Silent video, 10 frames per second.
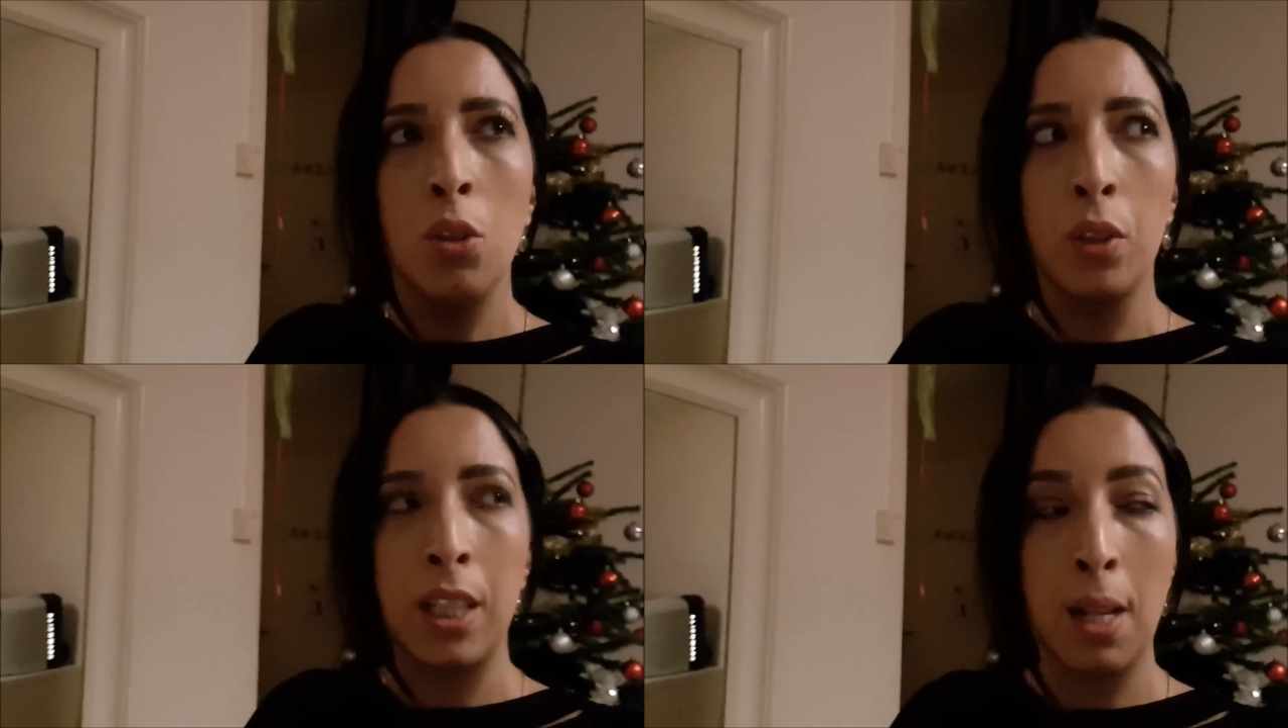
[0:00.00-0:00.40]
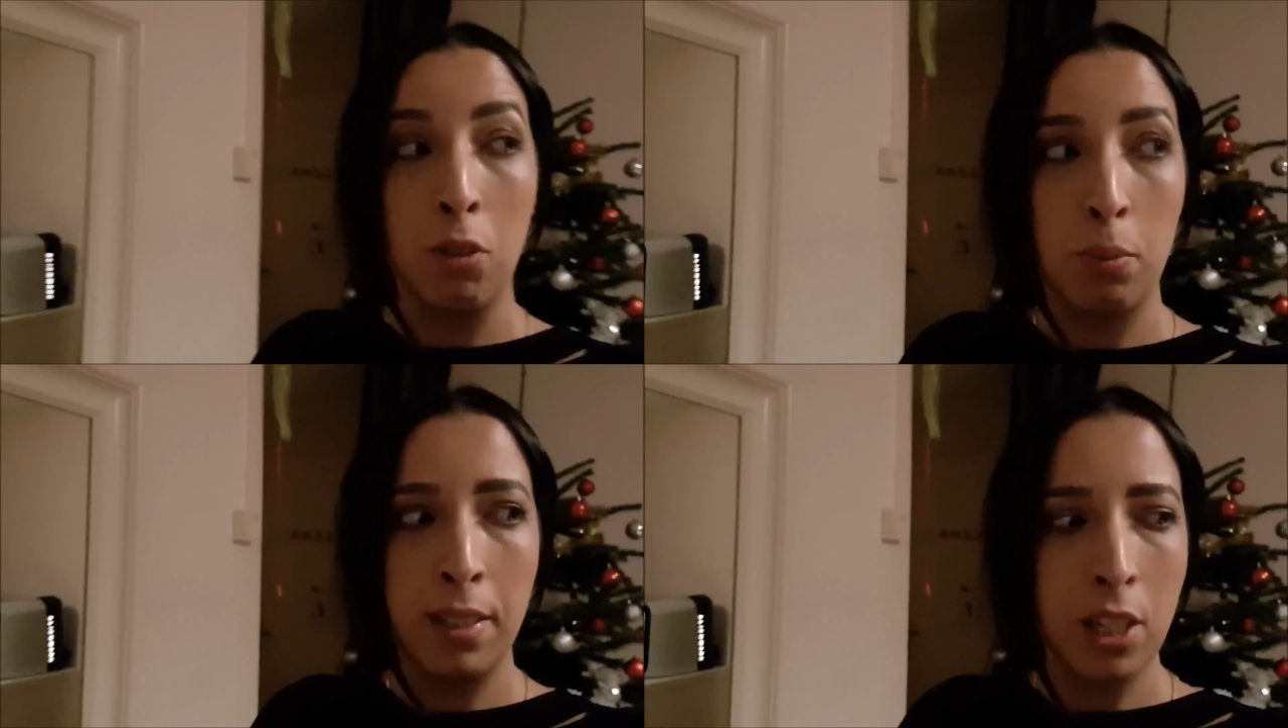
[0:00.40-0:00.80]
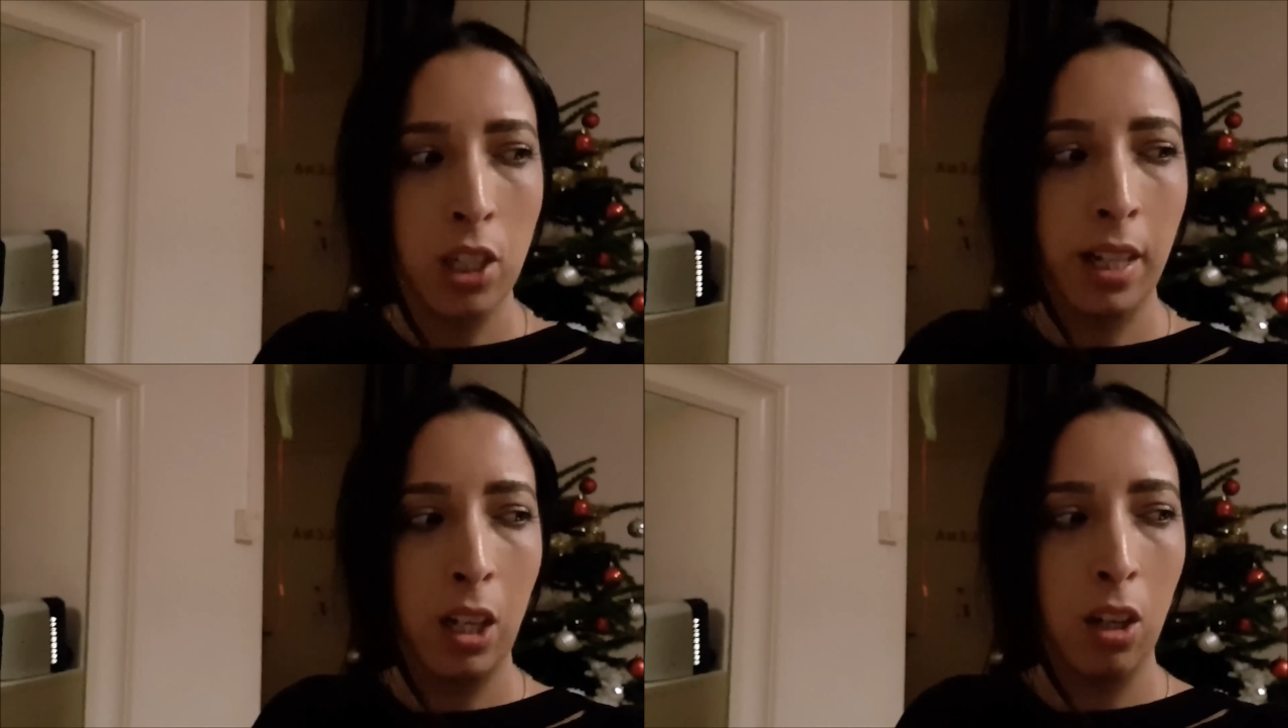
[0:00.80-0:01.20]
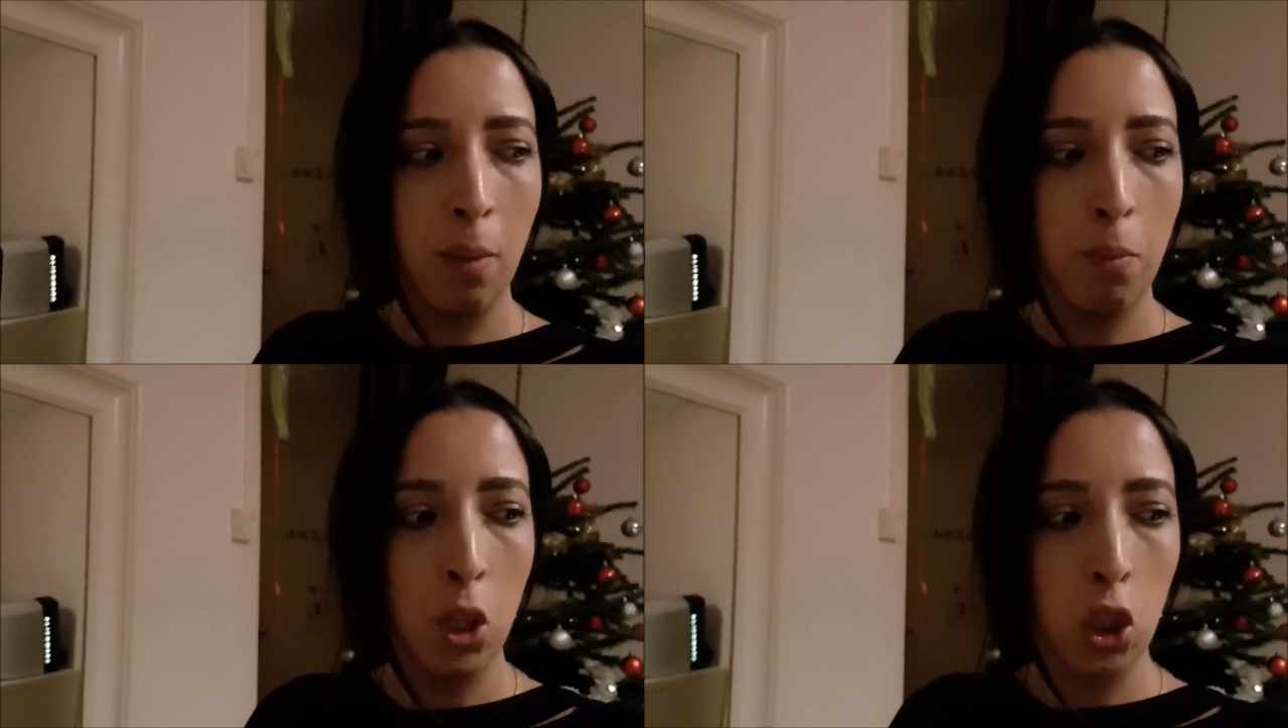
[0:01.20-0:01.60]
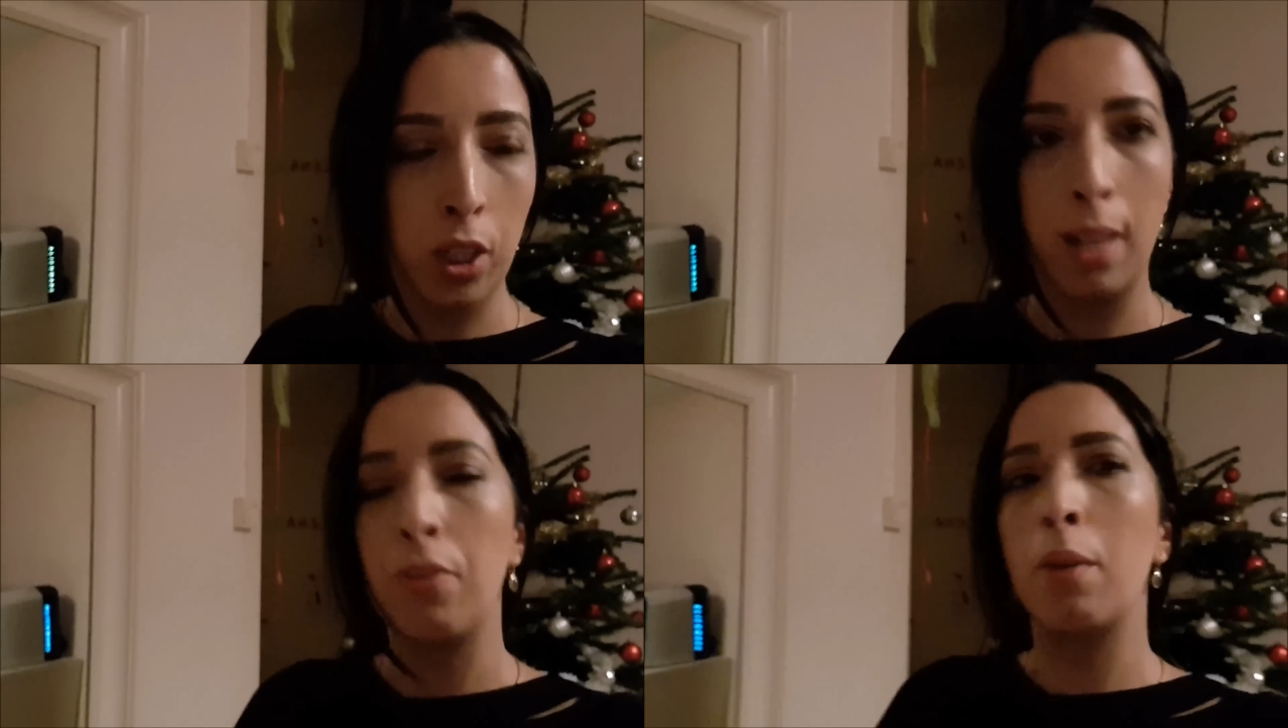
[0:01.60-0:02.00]
Donc il avait oublié d'acheter des clopes, moi je suis
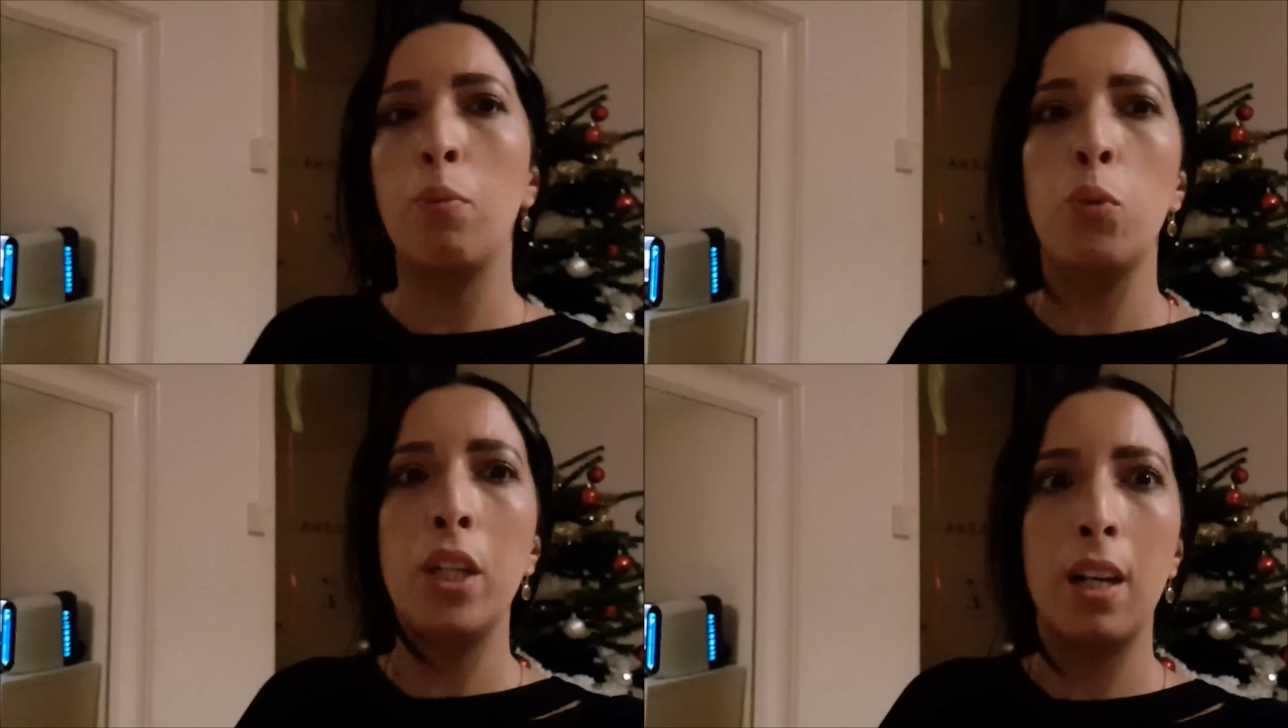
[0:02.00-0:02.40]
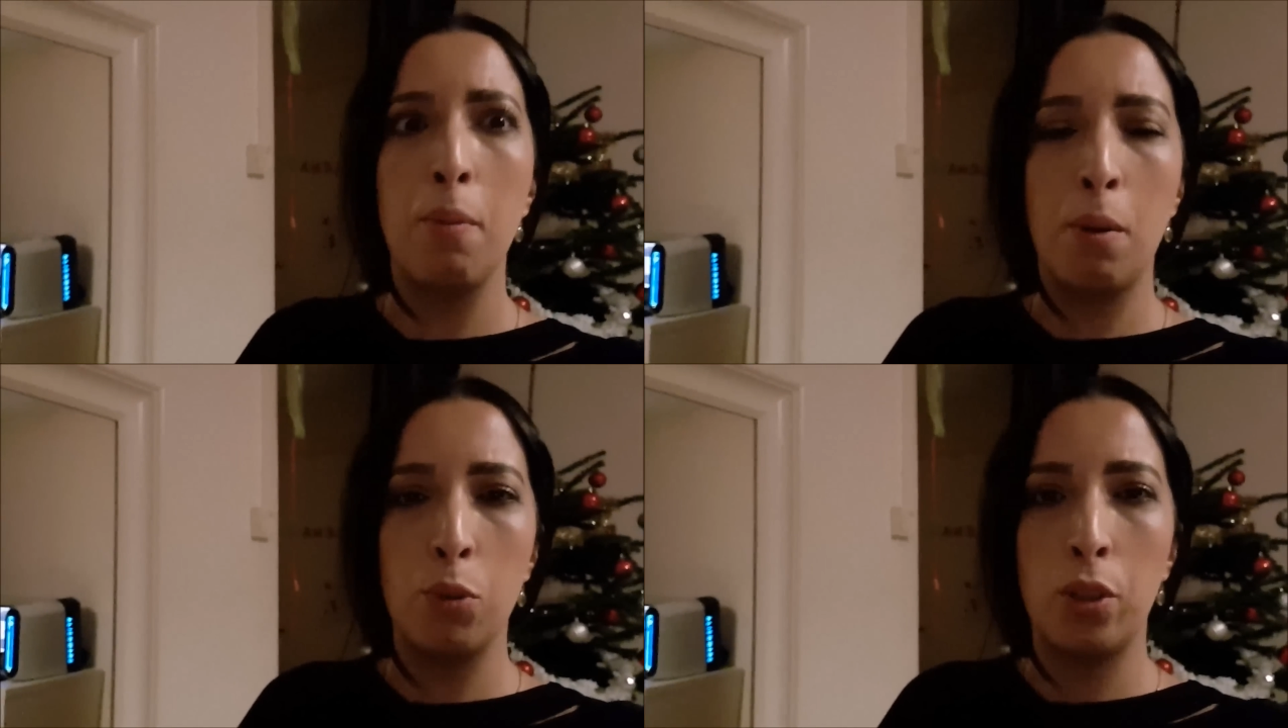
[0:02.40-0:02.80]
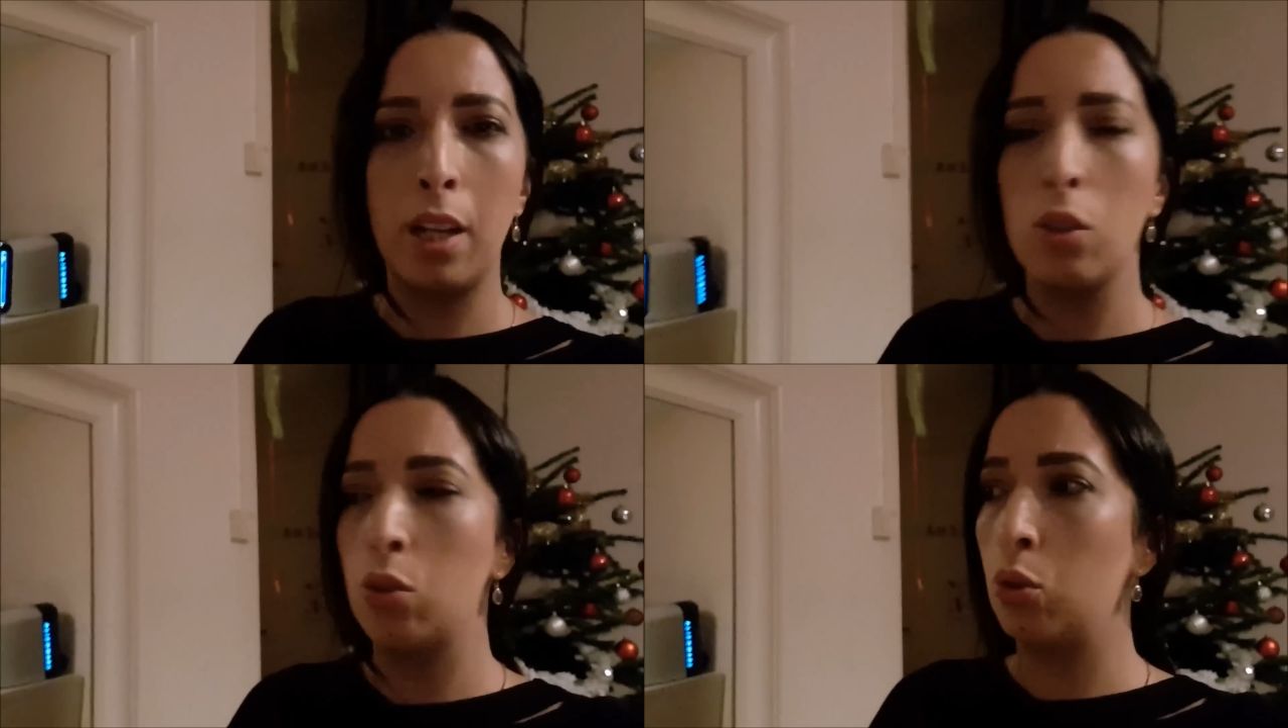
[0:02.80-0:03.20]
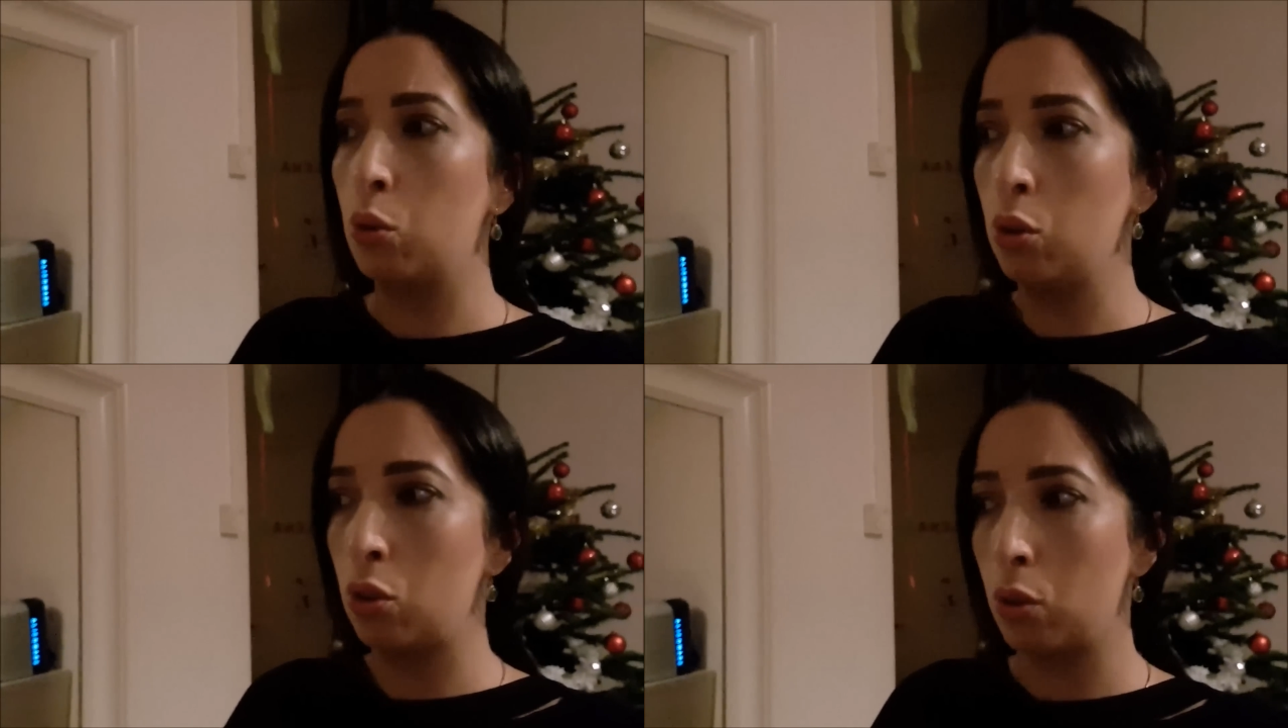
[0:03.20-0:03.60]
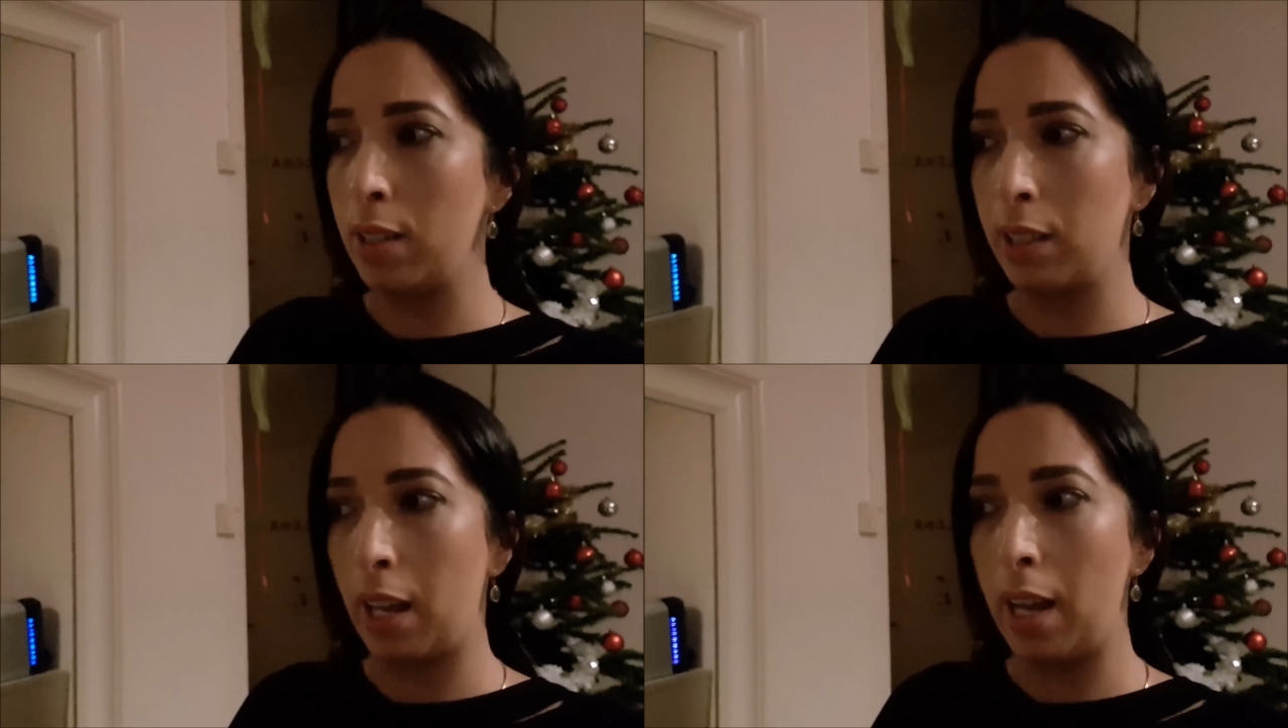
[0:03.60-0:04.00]
en train de faire bouillir les pommes de terre, du coup ce soir c'est